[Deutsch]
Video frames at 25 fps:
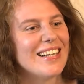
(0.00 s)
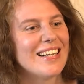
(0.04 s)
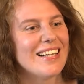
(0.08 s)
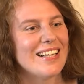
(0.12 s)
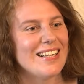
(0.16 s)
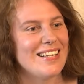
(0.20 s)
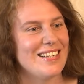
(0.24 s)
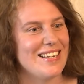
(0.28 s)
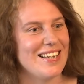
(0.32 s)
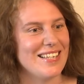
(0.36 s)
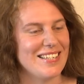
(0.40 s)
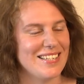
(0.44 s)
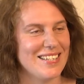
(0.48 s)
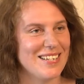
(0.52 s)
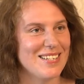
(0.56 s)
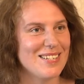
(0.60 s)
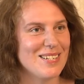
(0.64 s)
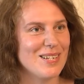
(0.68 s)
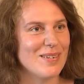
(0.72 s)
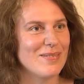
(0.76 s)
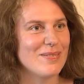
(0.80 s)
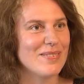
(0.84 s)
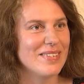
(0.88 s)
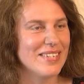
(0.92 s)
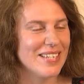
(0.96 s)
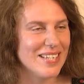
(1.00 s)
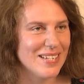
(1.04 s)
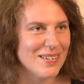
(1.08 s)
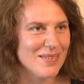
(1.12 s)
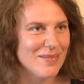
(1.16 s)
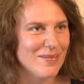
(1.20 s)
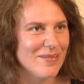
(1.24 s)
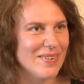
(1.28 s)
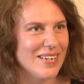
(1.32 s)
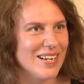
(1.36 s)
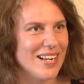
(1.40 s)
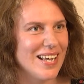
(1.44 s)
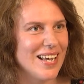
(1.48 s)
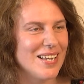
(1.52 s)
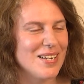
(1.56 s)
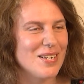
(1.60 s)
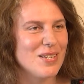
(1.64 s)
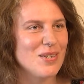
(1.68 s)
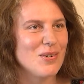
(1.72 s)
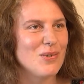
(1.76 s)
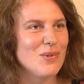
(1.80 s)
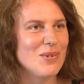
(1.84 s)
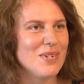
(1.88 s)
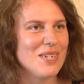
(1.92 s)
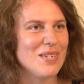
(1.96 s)
Äh, Lächeln ist auf jeden Fall
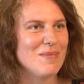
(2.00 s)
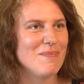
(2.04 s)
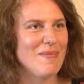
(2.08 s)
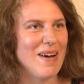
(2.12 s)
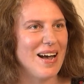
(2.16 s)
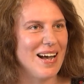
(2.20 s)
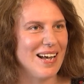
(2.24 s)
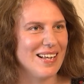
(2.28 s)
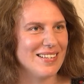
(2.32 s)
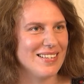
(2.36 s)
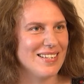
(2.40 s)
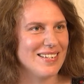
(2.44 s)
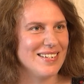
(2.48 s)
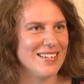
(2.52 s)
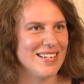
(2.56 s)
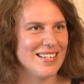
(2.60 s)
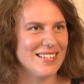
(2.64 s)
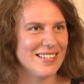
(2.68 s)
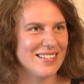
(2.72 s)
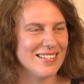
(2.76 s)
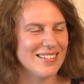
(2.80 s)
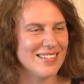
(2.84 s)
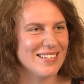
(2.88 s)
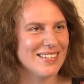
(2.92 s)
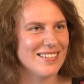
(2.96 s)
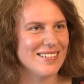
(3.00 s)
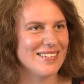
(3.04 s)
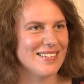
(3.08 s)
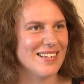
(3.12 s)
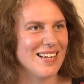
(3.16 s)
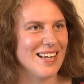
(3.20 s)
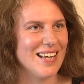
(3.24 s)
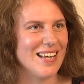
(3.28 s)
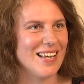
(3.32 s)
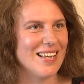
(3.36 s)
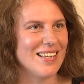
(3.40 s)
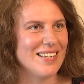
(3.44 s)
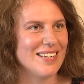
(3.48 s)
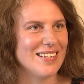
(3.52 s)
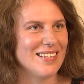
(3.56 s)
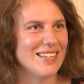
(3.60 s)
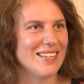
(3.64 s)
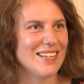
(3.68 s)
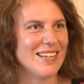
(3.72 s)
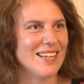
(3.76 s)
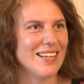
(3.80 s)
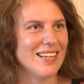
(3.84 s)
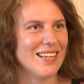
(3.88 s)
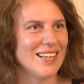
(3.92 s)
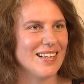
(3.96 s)
eine gute Macht, denn Lächeln ist ja
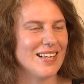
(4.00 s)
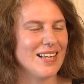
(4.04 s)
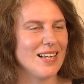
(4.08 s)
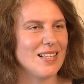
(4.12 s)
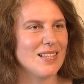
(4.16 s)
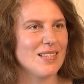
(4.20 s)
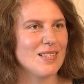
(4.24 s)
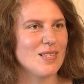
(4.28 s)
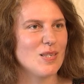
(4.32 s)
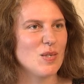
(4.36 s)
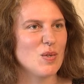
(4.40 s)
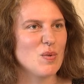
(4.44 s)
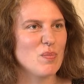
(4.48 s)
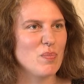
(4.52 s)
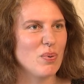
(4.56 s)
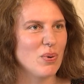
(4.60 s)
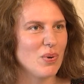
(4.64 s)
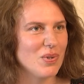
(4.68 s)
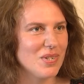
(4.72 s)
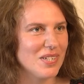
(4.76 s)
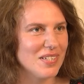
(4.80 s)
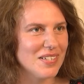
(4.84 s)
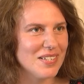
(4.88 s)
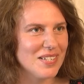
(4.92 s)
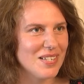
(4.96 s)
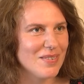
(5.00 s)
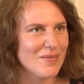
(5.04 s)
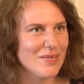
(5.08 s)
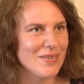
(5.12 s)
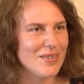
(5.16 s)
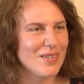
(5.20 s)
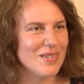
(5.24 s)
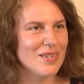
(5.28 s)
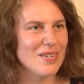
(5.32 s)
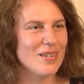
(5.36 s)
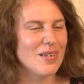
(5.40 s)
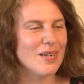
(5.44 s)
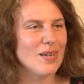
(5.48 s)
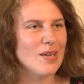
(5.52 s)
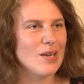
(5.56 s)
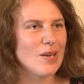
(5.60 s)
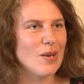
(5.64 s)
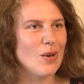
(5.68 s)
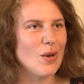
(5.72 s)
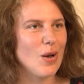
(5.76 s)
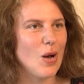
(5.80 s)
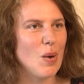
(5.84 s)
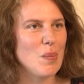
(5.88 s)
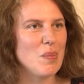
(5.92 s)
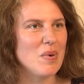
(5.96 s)
eine ganz positive
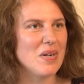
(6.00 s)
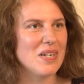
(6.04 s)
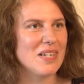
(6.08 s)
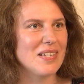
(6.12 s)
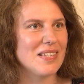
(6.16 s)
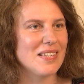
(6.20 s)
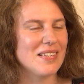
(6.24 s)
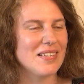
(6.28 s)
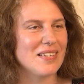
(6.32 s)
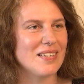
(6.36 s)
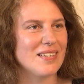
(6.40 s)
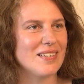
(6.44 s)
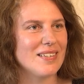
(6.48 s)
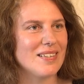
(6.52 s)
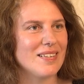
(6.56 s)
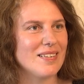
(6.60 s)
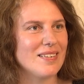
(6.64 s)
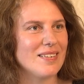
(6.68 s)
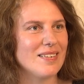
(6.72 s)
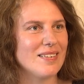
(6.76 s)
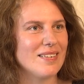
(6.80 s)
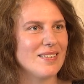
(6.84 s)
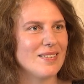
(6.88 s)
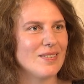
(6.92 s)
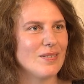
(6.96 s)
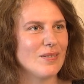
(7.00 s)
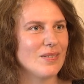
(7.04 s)
körperliche äh,